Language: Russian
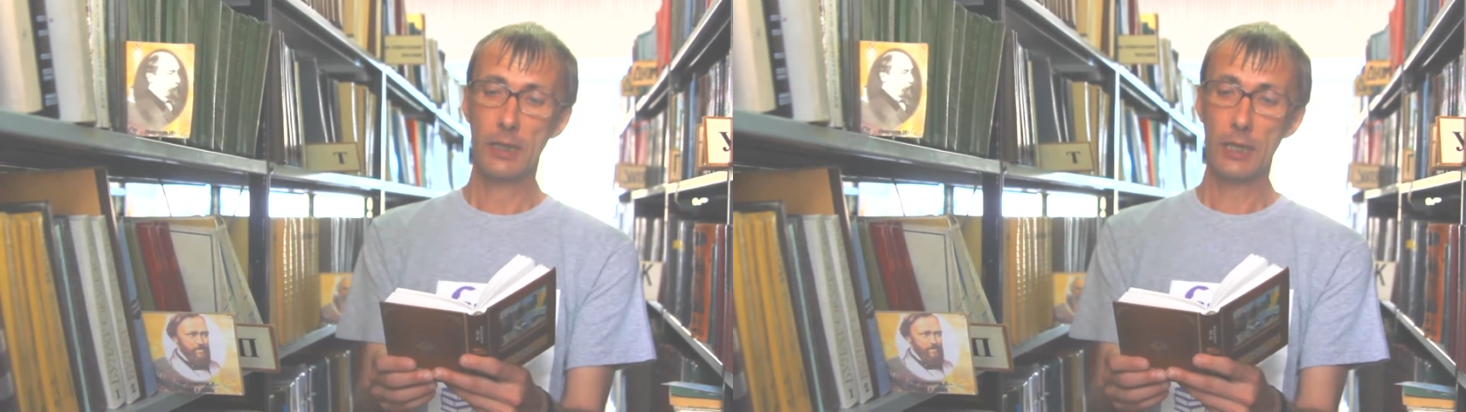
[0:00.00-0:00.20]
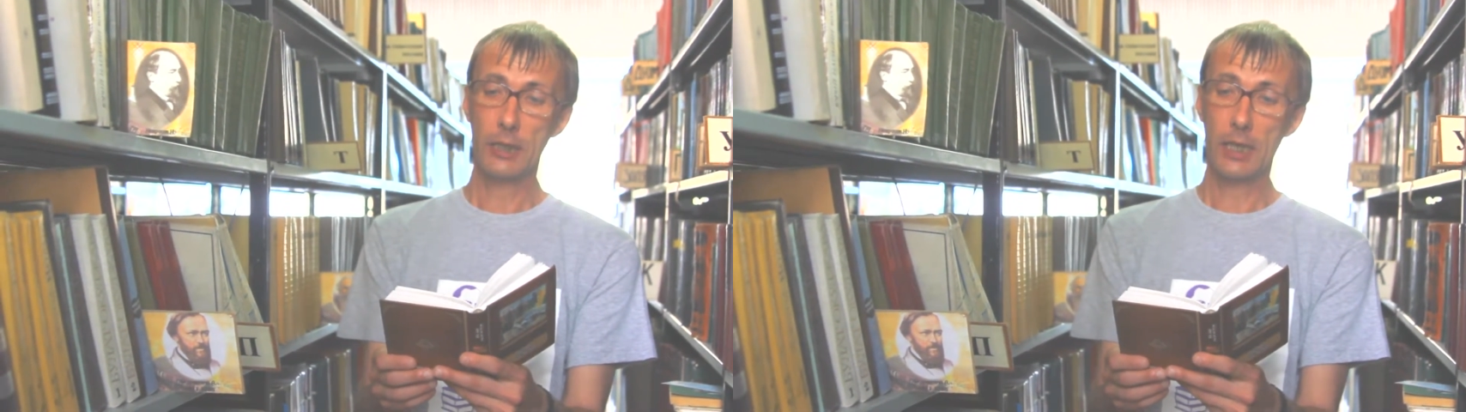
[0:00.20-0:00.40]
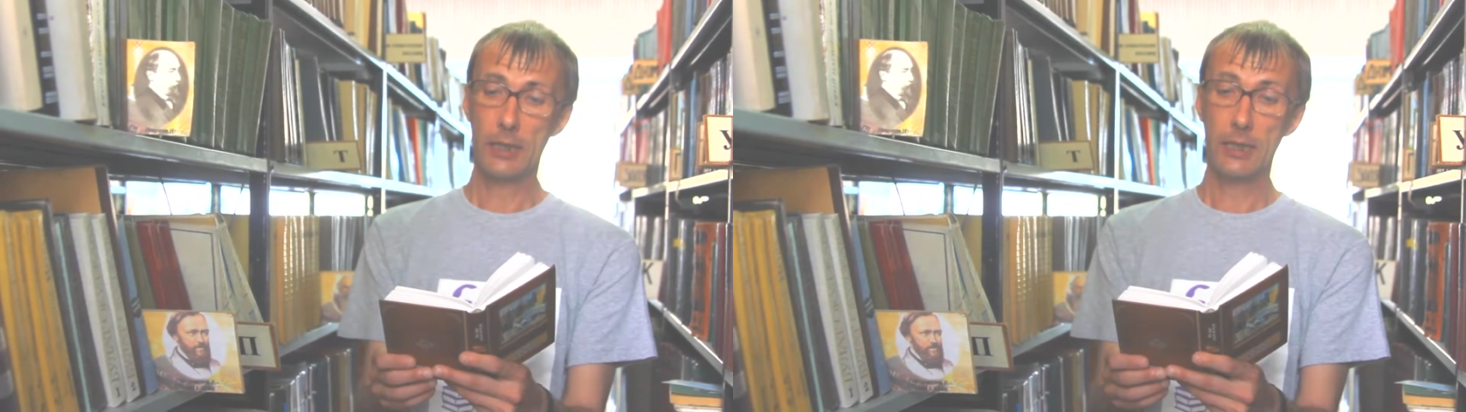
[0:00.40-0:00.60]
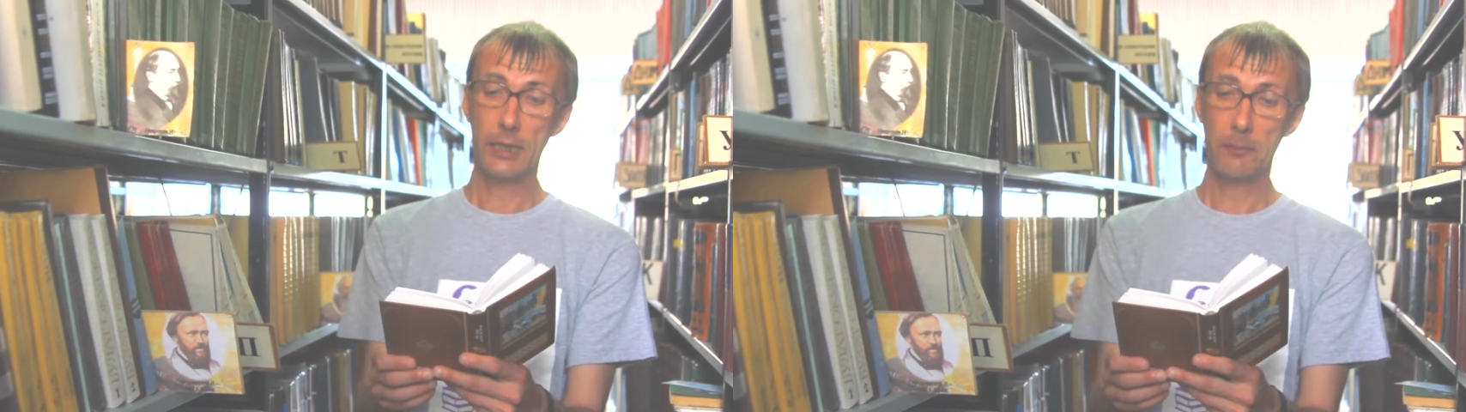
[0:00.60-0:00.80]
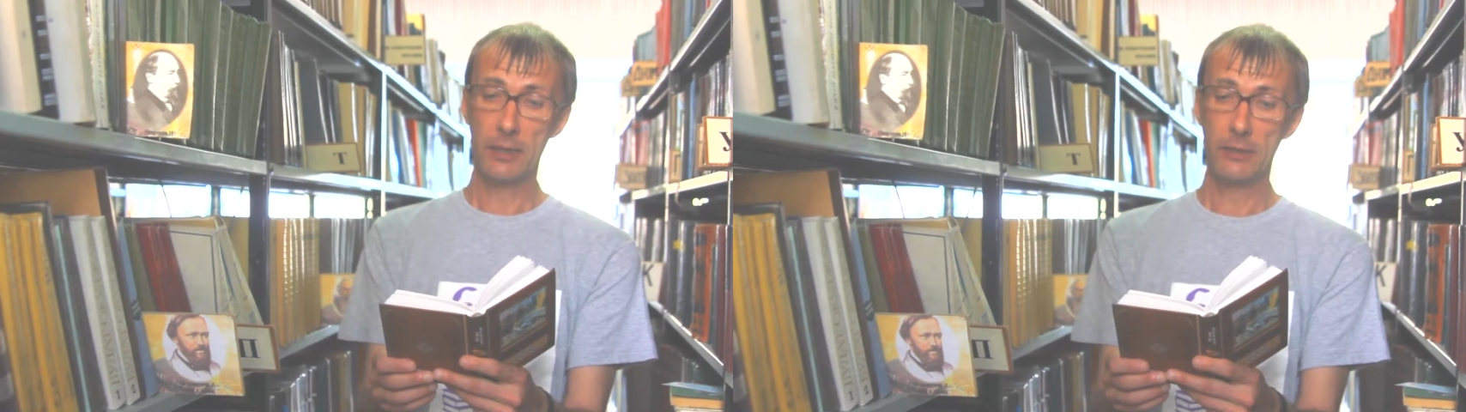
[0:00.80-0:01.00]
даже когда
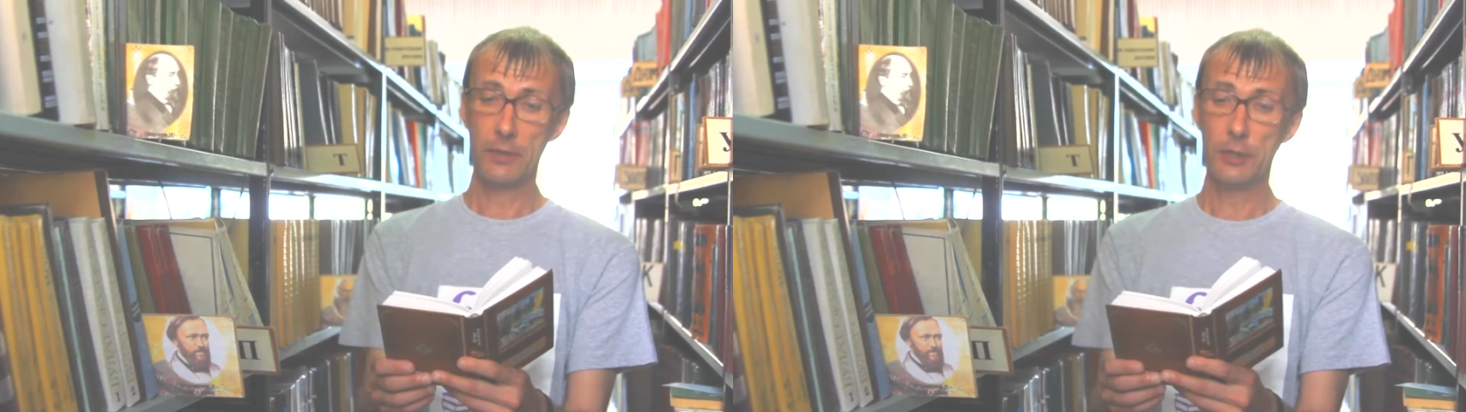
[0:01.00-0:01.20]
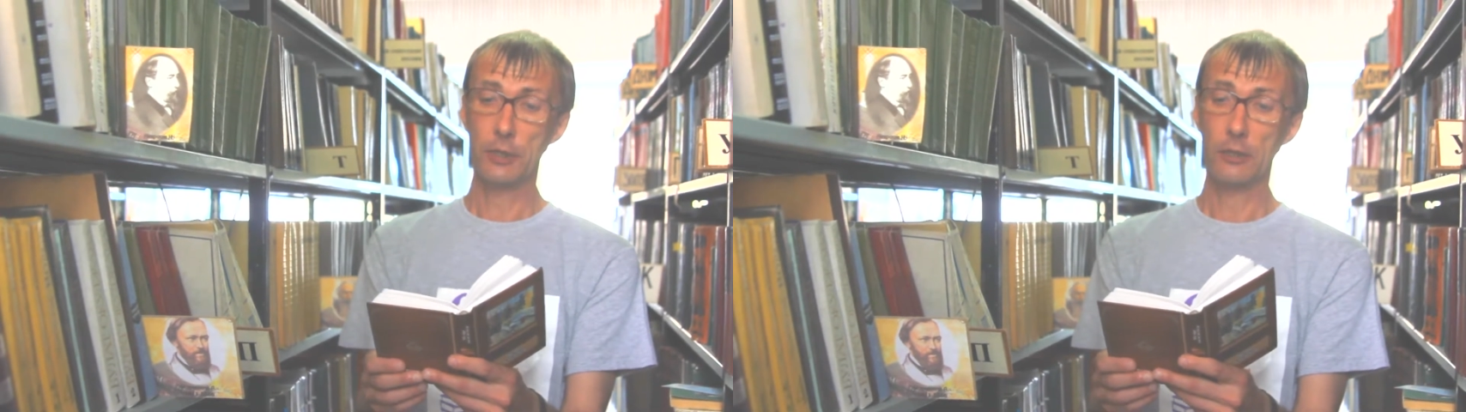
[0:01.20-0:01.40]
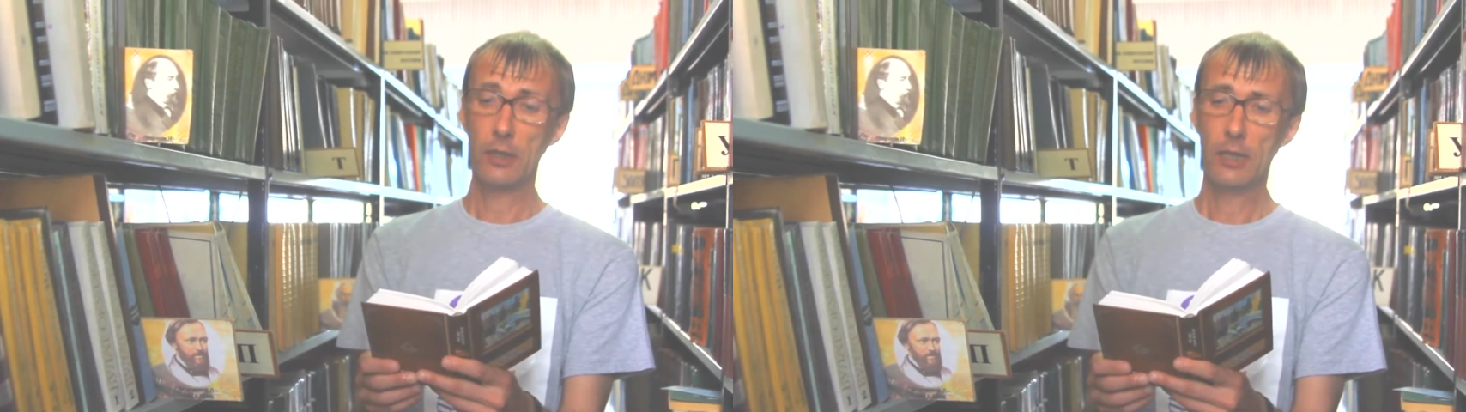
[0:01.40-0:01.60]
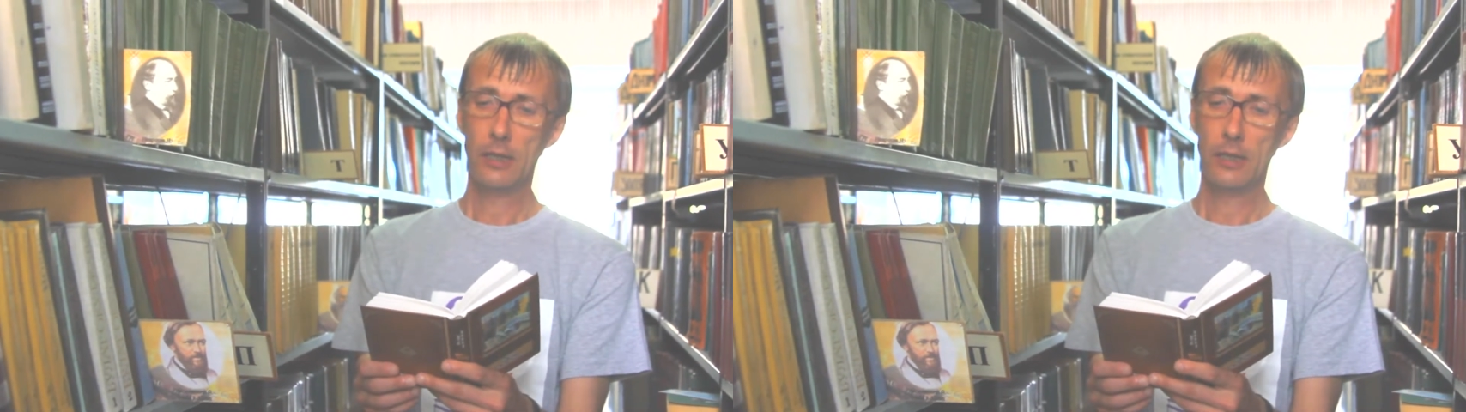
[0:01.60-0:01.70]
неподвижен,